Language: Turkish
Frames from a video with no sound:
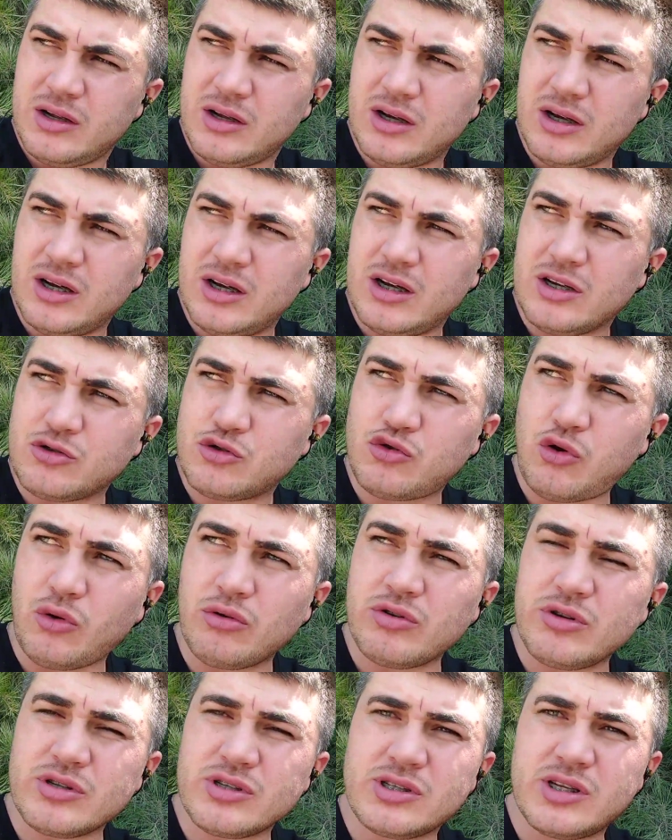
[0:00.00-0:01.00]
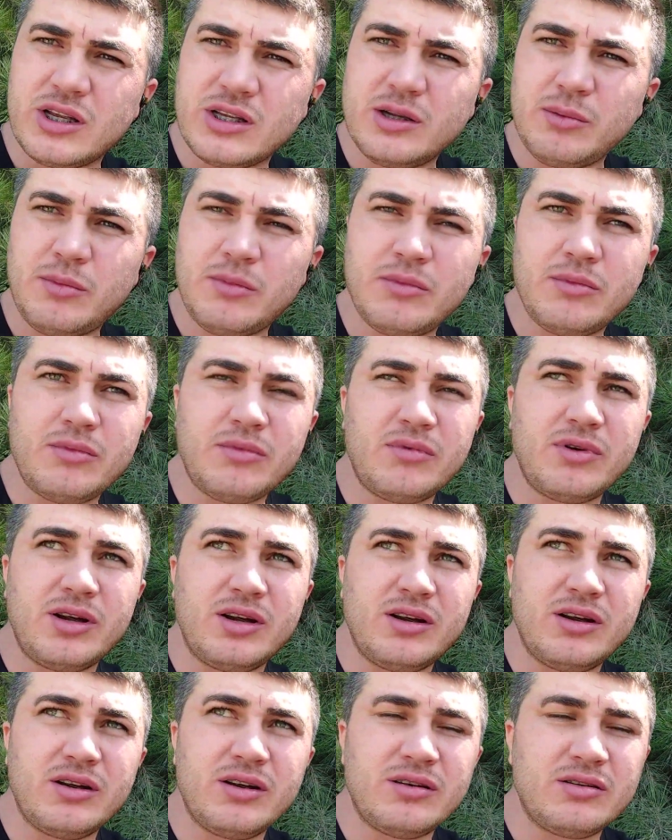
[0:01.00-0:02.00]
ee, son hız dedim
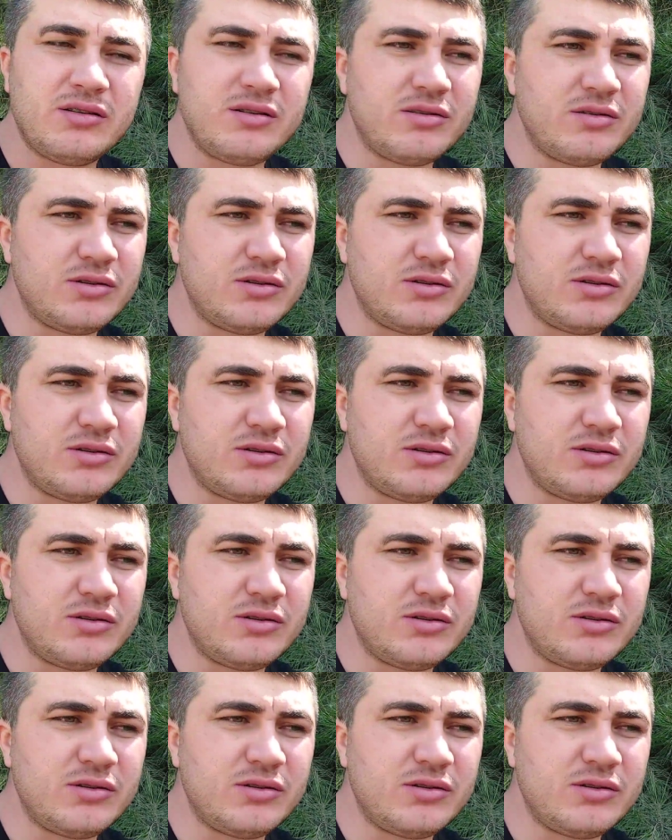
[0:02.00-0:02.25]
ee,